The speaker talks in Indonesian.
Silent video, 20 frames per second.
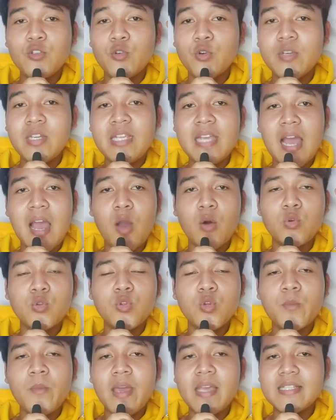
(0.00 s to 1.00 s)
nyuruh dia
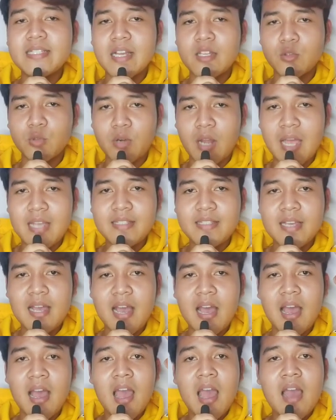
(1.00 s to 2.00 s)
untuk main catur
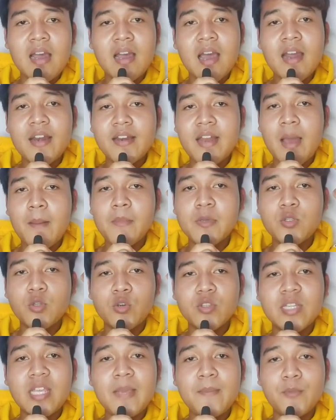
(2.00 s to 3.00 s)
aja. Karena
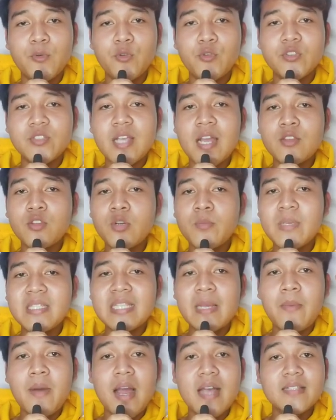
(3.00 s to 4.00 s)
menurut ibu, catur
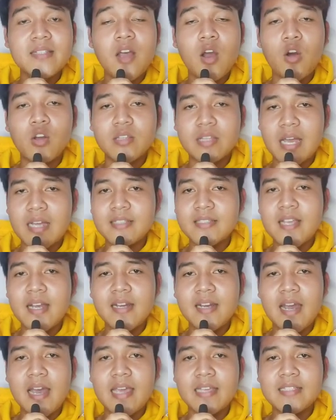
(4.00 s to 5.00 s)
bisa mengasah
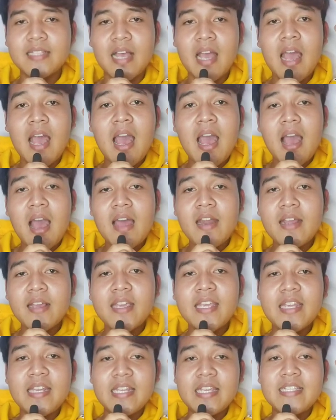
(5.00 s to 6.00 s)
otaknya guys.
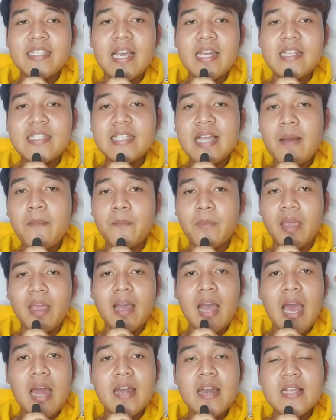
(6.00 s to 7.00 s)
Anak ini jadi
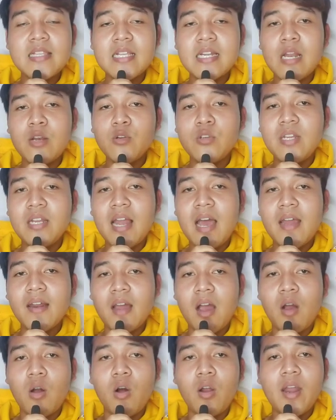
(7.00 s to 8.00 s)
capek karena selalu
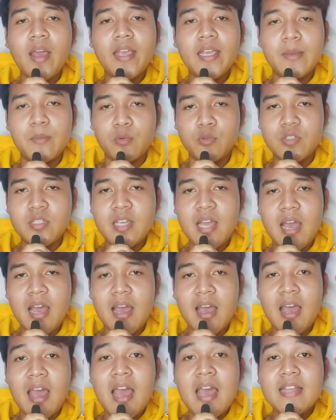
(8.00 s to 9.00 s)
dilarang oleh
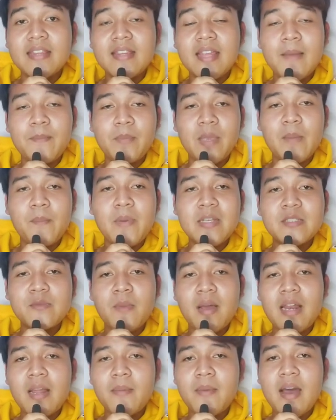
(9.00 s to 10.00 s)
ibunya tapi pas
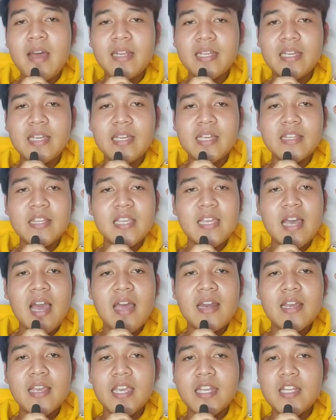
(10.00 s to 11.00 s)
malam hari
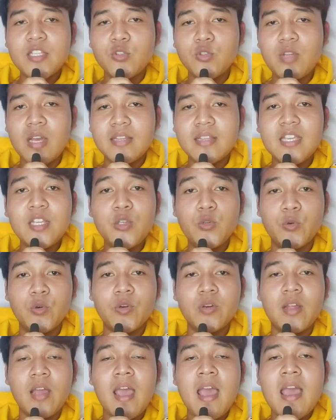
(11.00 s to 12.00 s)
ketika anak ini sudah
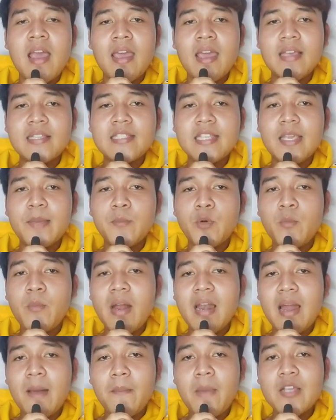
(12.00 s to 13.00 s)
tidur, eh si ibu
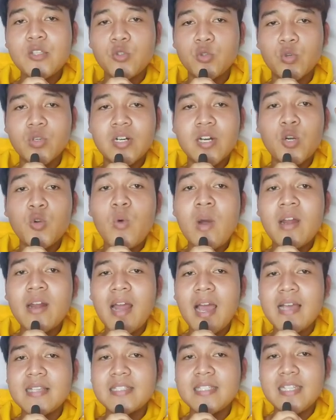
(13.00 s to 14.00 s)
malah masuk ke ruang
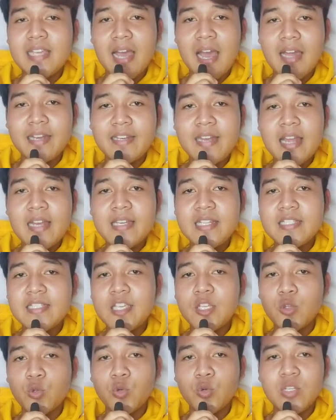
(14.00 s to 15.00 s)
rahasia dan di
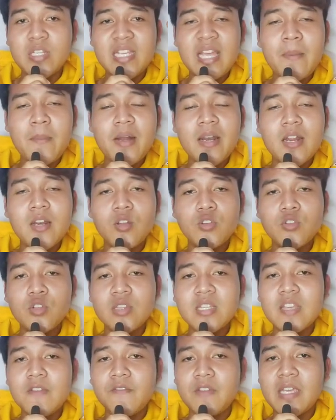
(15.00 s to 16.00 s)
situ dia malah
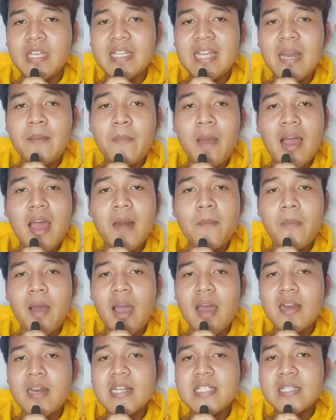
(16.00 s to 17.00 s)
nonton TV dan makan
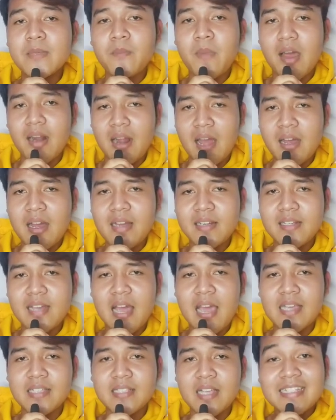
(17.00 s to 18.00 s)
makanan sembarangan
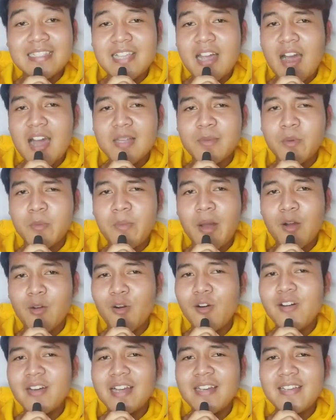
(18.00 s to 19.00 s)
guys. Sangat
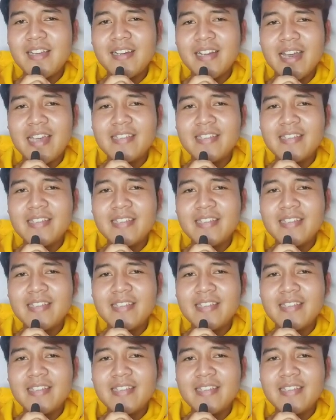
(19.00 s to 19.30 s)
membagongkan ya